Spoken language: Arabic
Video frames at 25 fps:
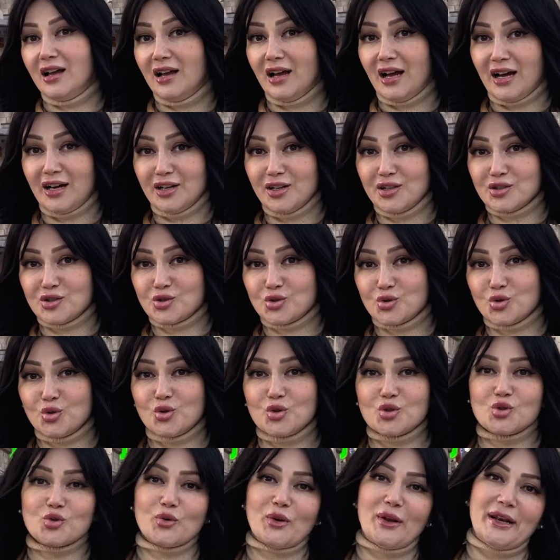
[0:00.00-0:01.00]
عرق
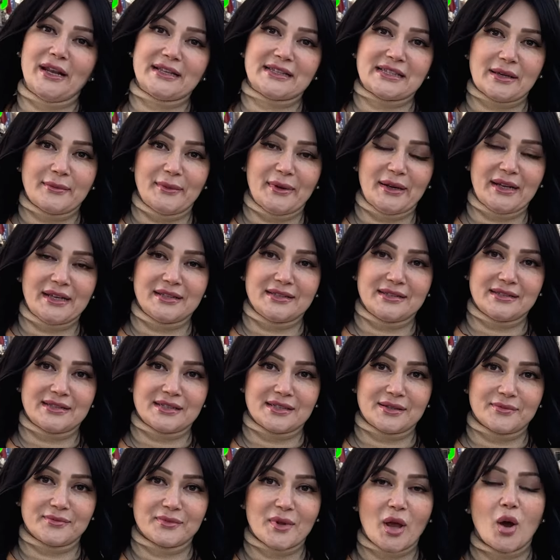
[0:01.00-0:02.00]
سوس ولا تمر
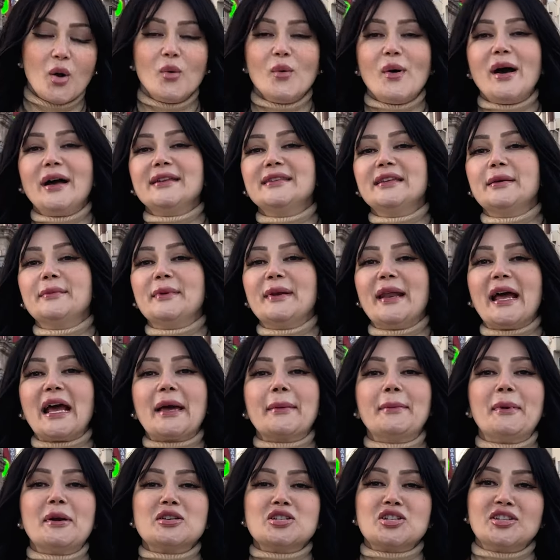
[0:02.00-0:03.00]
هندي واحدة من
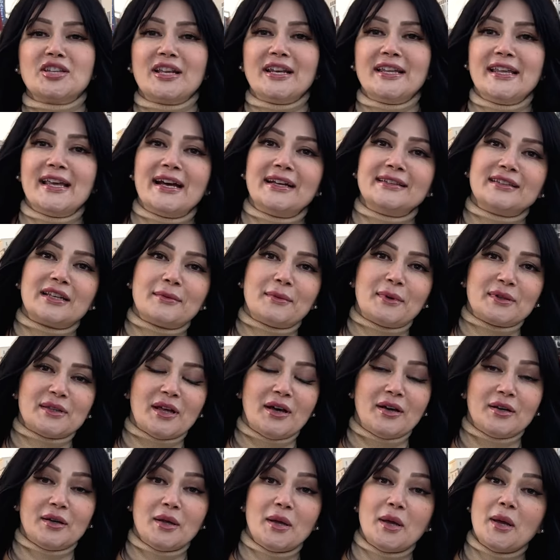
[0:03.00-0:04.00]
أكبر جدليات
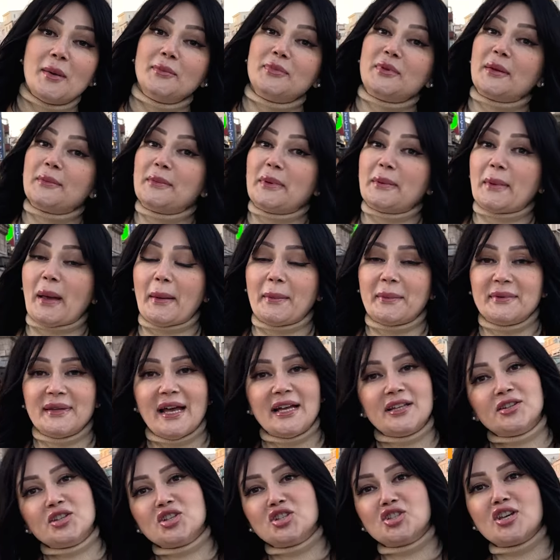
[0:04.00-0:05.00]
رمضان تبدأ مع
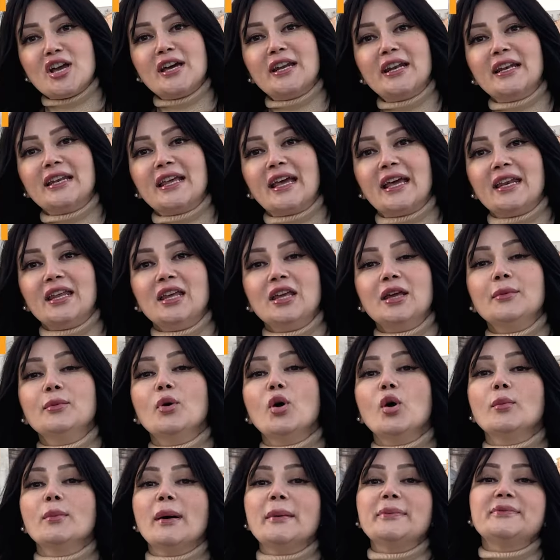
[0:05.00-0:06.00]
بداية الشهر الكريم
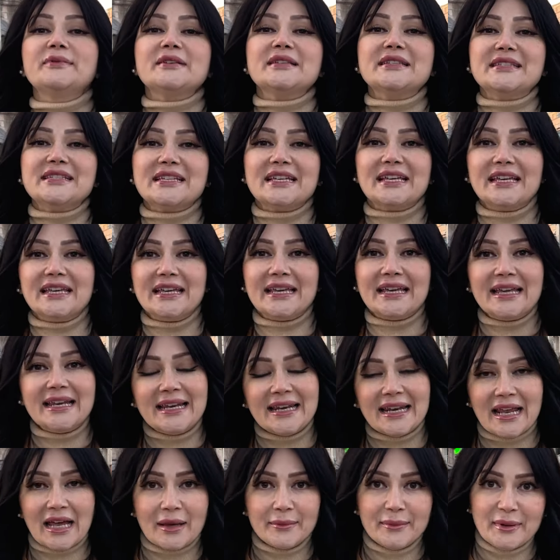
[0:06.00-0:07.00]
وما بتنتهي
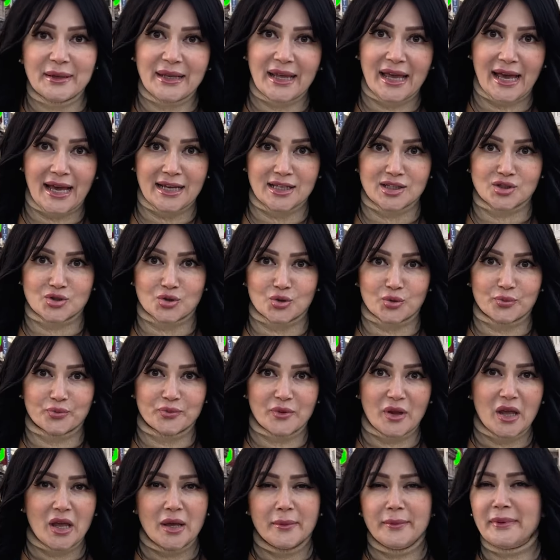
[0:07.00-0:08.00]
إلا بنهايته
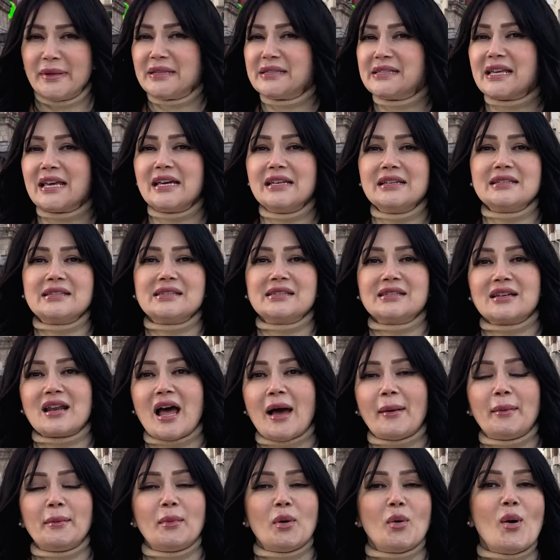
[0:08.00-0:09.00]
بينتقل
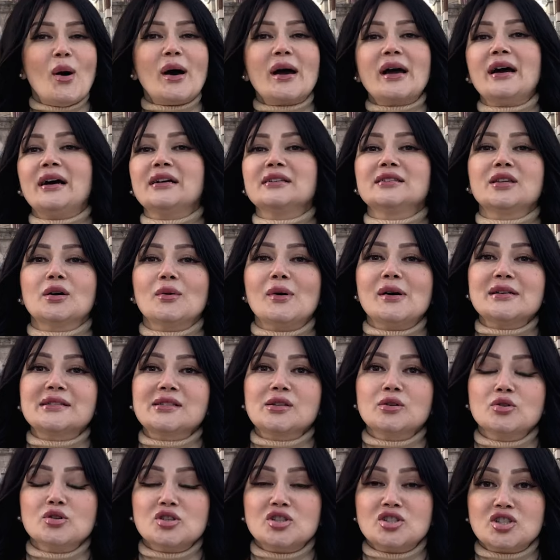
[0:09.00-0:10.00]
الصراع من مواقع
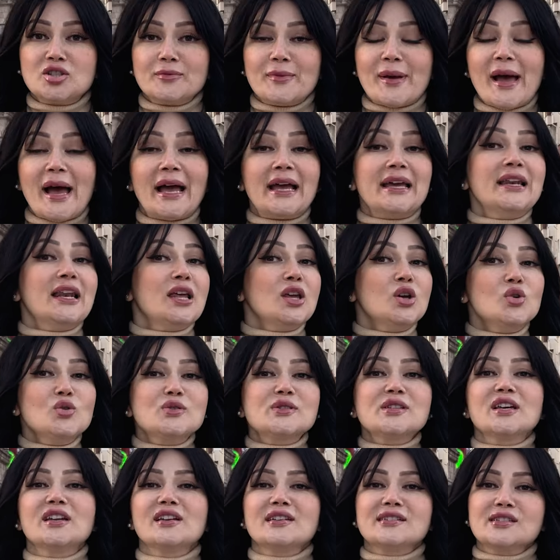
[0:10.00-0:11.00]
التواصل الاجتماعي
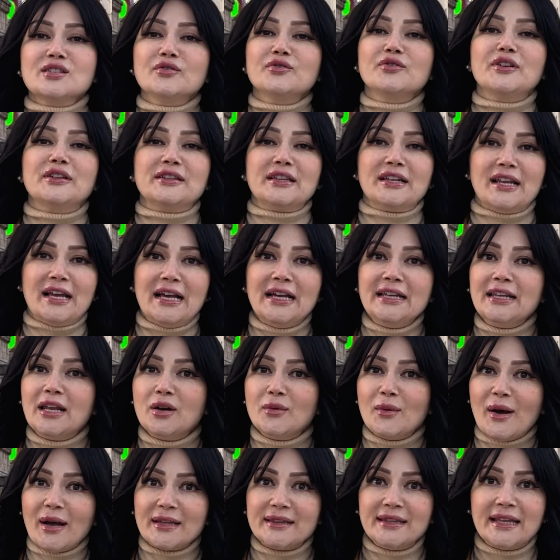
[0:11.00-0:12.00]
ليوصل لسفرة العائلة
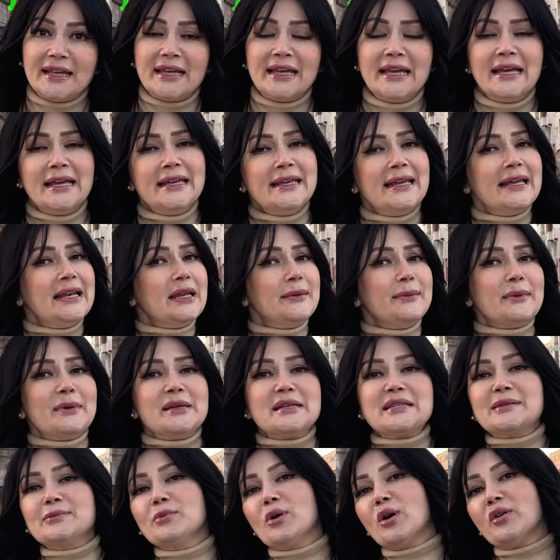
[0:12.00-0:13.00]
الوحدة يلي
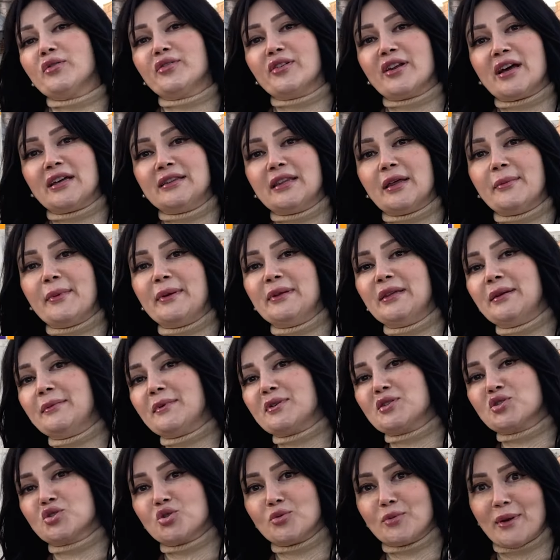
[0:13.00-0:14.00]
بينقسموا أفرادها بين
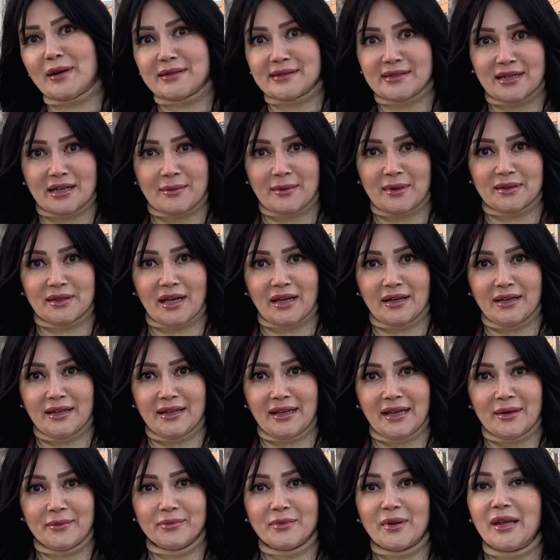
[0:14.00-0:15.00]
المشروبات
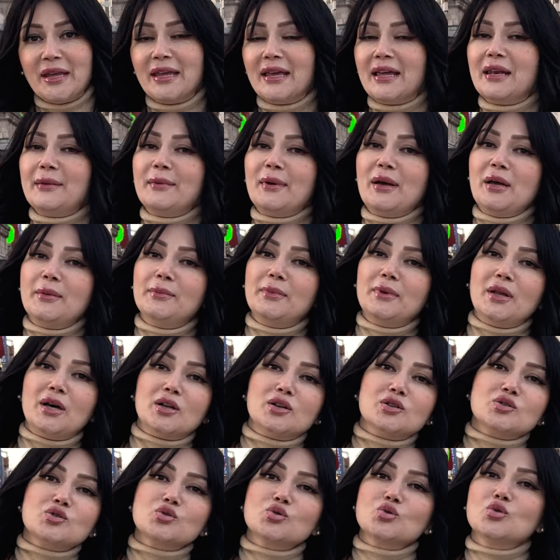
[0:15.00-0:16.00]
الرمضانية يلي
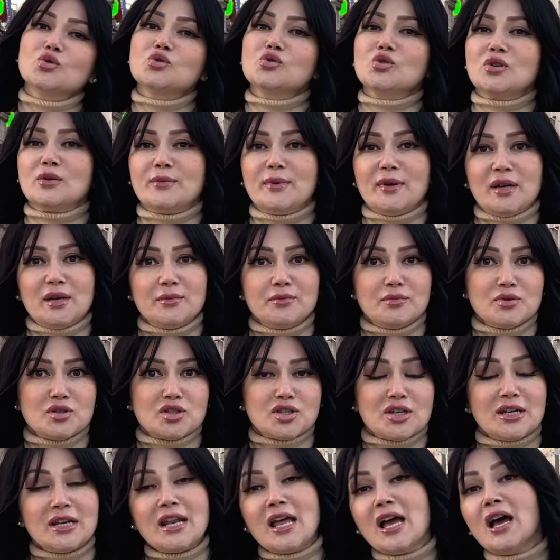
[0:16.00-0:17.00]
بيحب سوس واللي بيحب
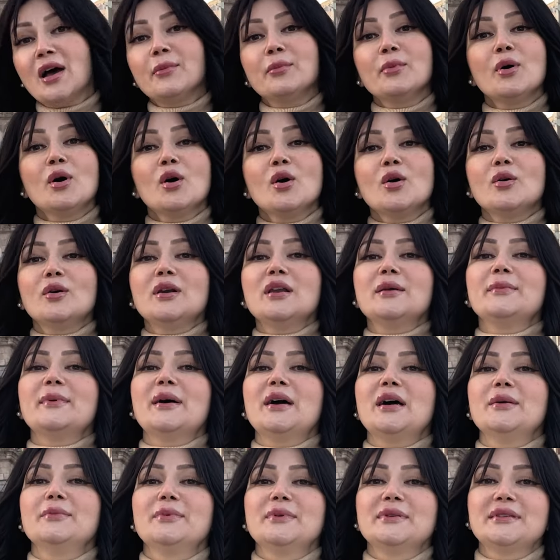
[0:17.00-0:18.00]
الجلاب واللي
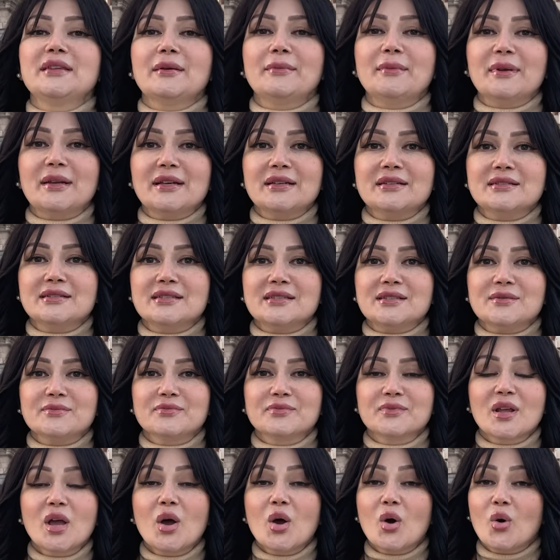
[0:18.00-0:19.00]
بيحب التمر هندي
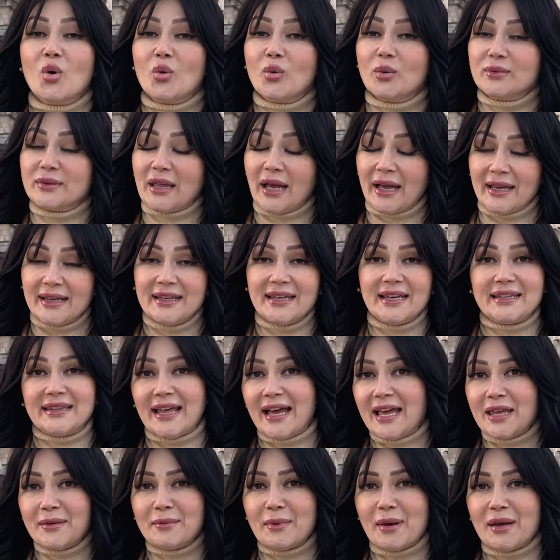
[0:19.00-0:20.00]
والضحية
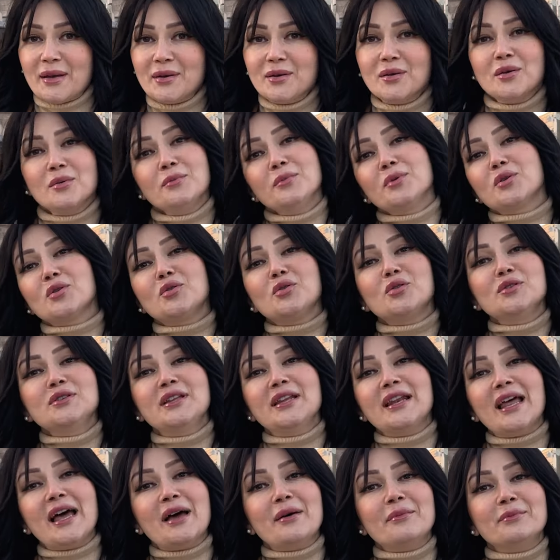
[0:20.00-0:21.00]
دائما بيكون
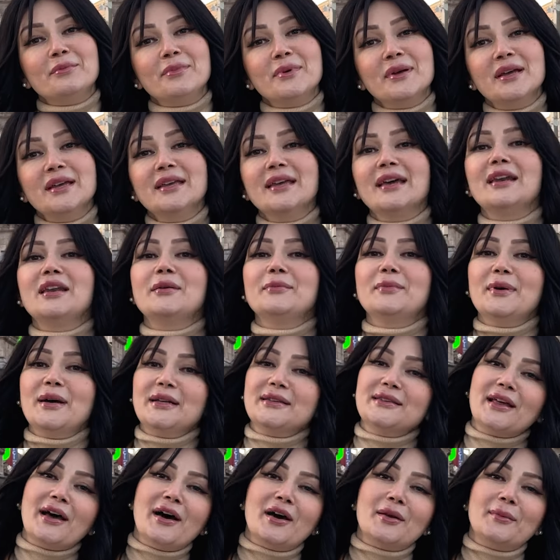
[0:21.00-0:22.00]
الأب يلي
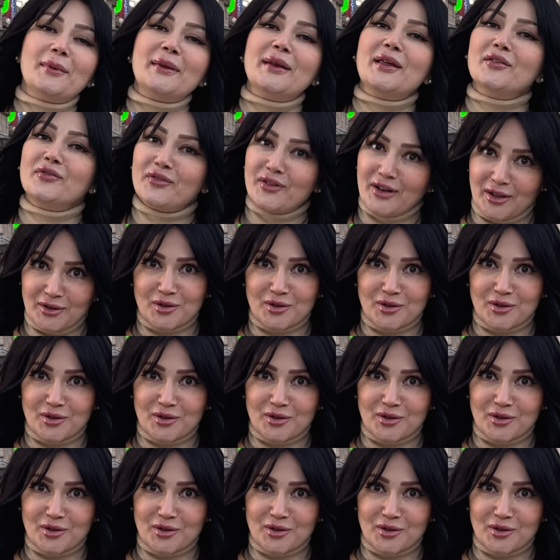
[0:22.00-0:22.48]
بيحتار بين أفراد